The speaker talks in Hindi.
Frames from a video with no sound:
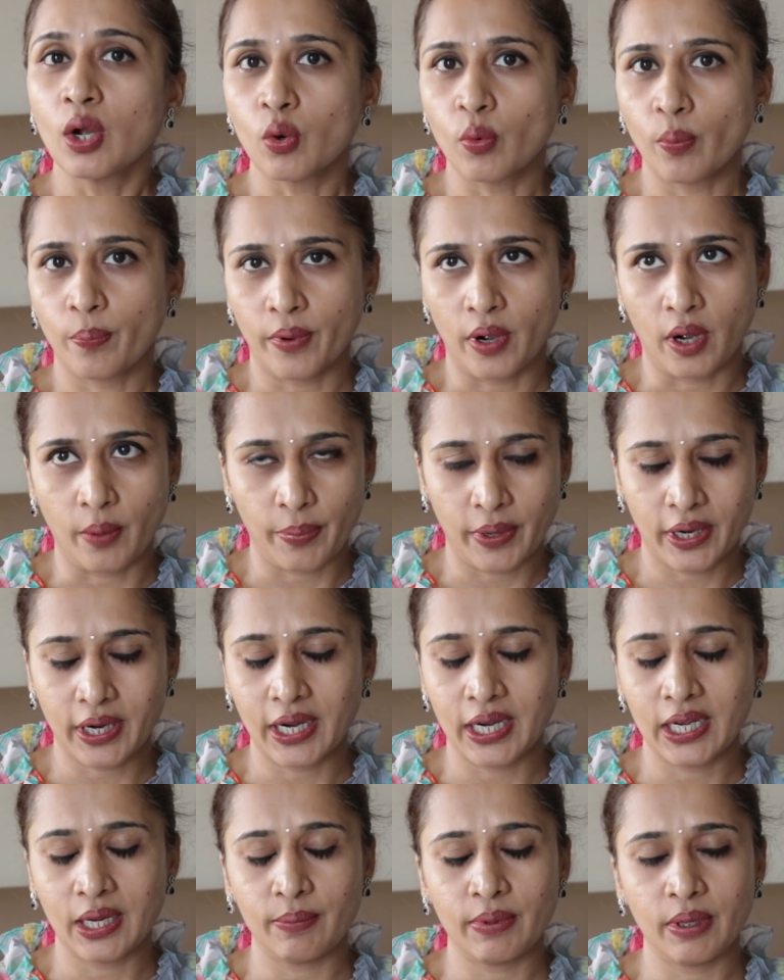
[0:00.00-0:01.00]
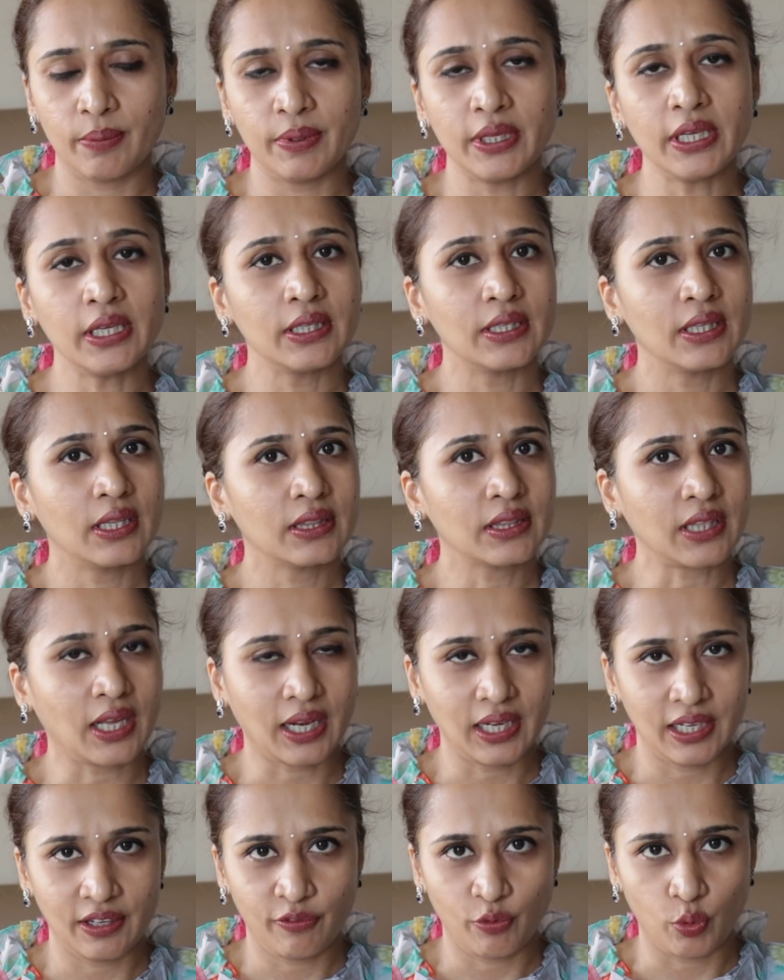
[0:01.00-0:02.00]
पकड़ने में भी
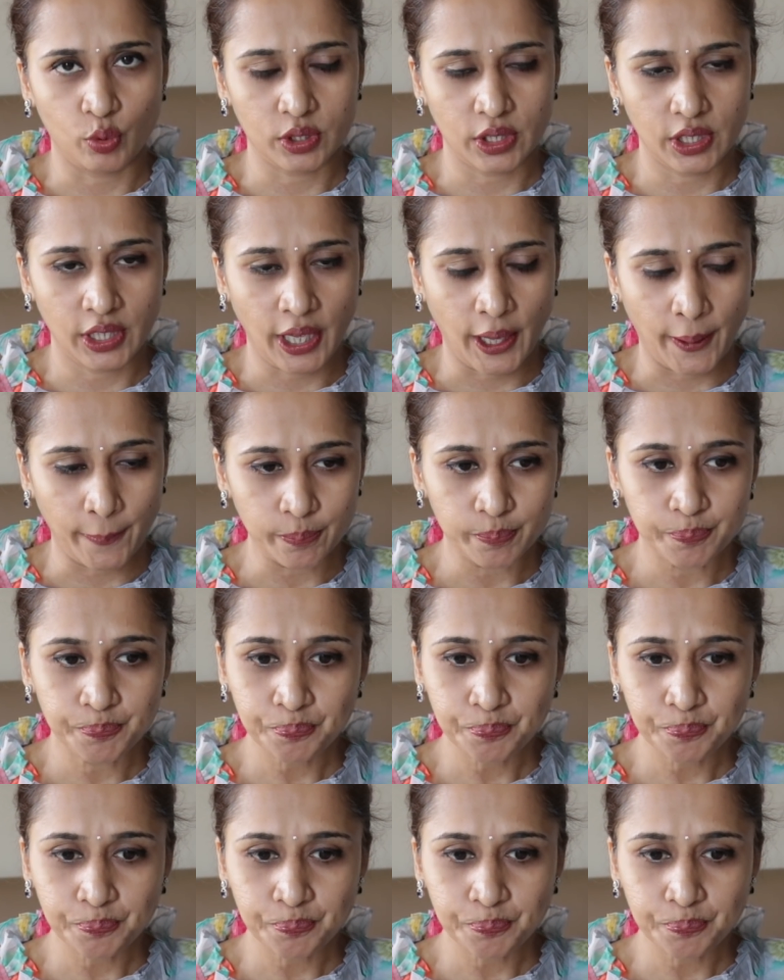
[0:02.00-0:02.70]
तकलीफ़ होती है